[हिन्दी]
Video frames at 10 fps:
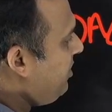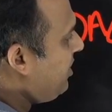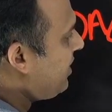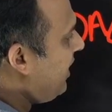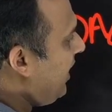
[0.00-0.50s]
से
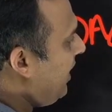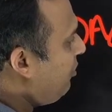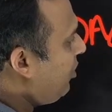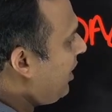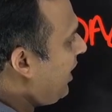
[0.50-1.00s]
हैं वो
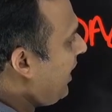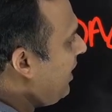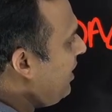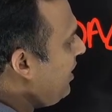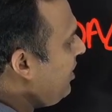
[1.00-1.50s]
ट्रैक
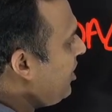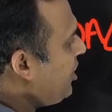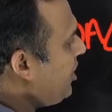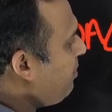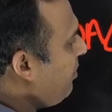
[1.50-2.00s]
ये
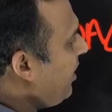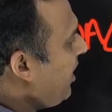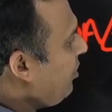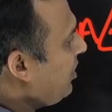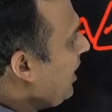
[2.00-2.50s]
चिप बना
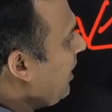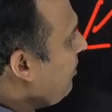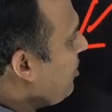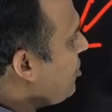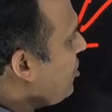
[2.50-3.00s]
होता है यहाँ पे
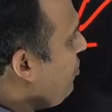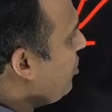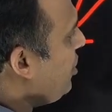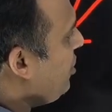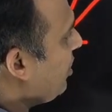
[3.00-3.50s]

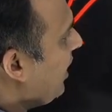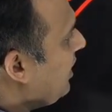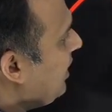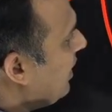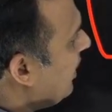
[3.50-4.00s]
सी होता है जी
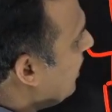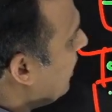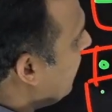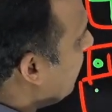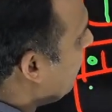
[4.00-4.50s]

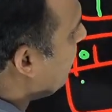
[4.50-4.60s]
ठीक है